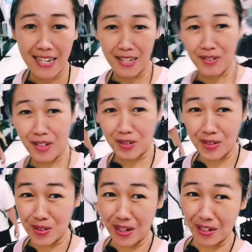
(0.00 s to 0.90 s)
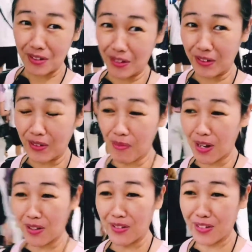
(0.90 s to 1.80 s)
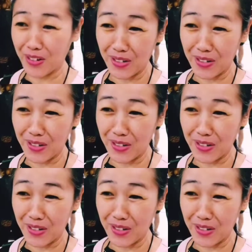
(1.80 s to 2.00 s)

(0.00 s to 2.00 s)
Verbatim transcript: nagsasalita na lang, o, diba?